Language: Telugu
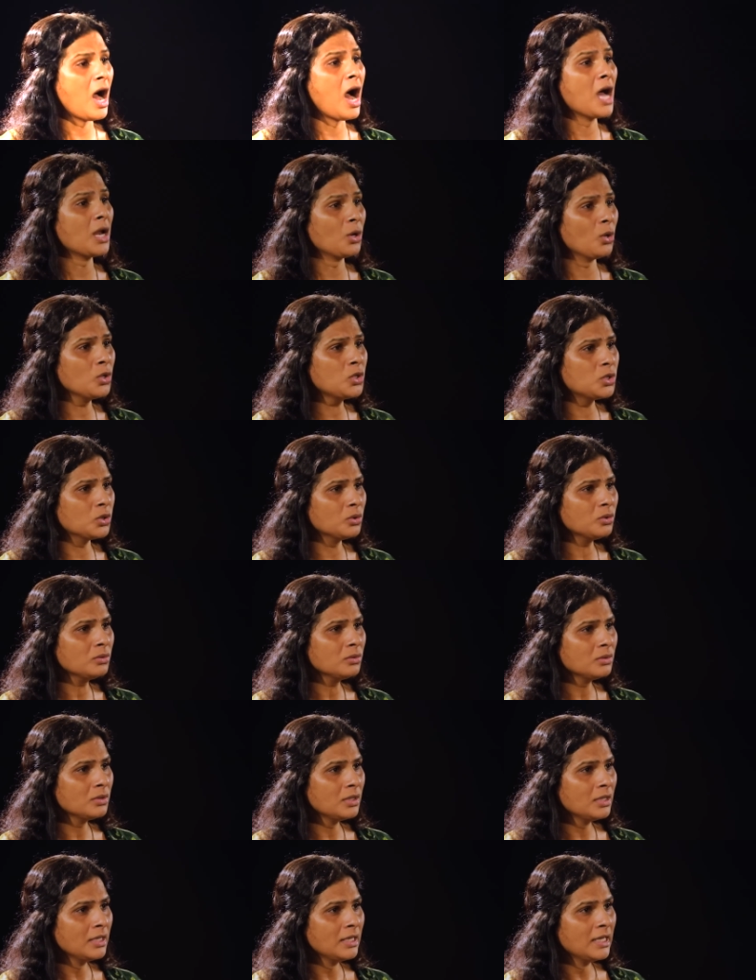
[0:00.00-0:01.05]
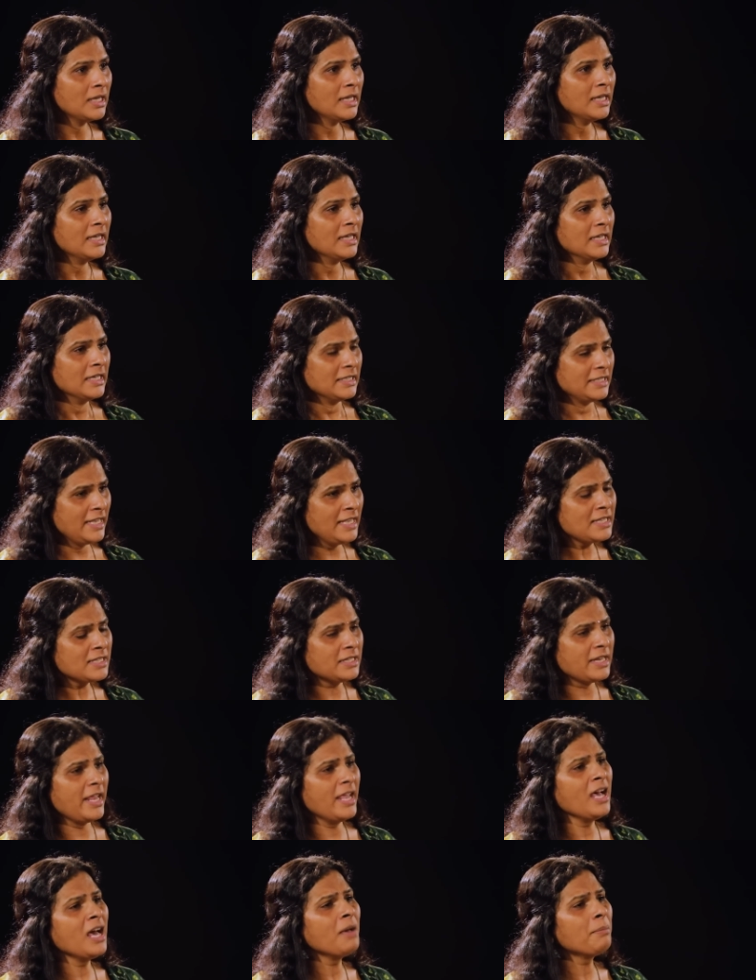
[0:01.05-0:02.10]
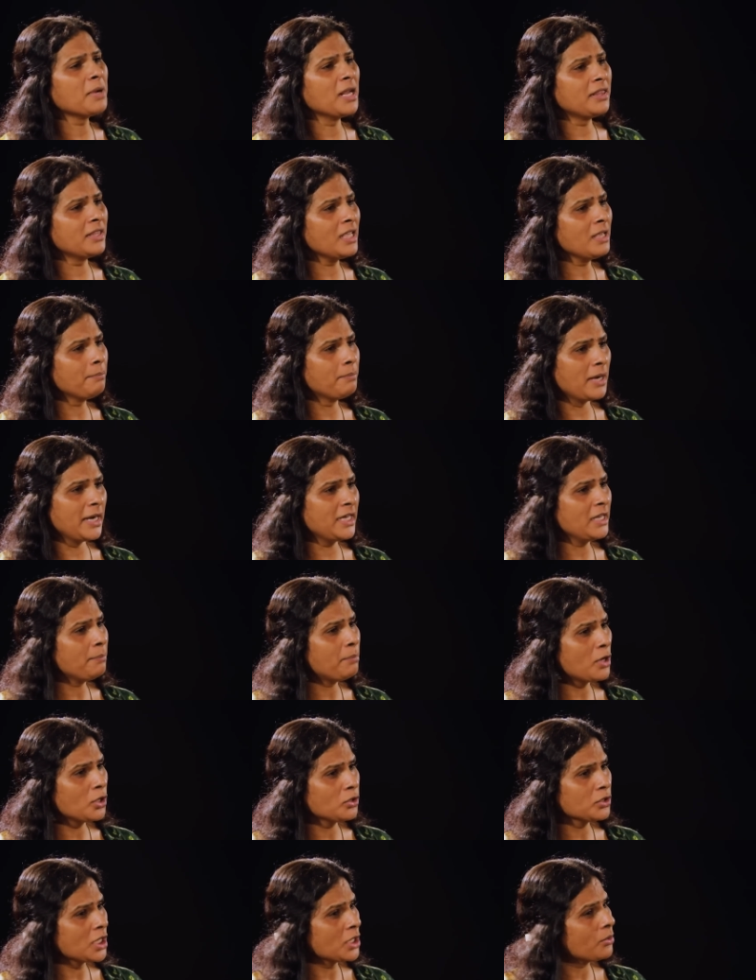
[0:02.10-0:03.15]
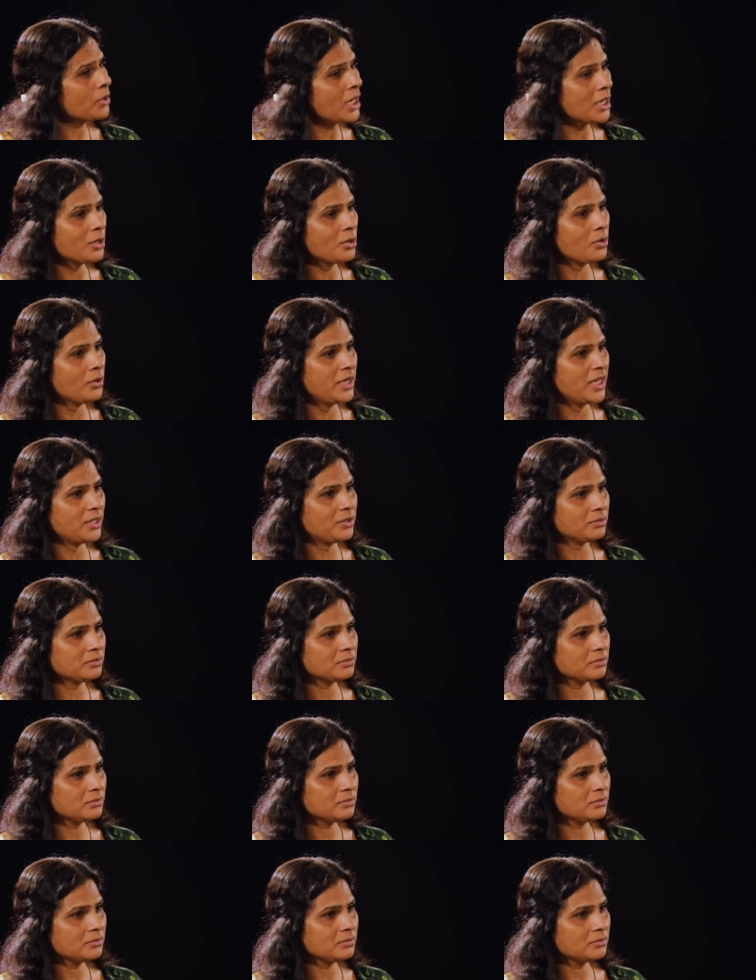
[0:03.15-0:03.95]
ఆ రోజు ఈ స్నేహ బ్రతికి బయటపడుతుందని కూడా అనుకోలేదు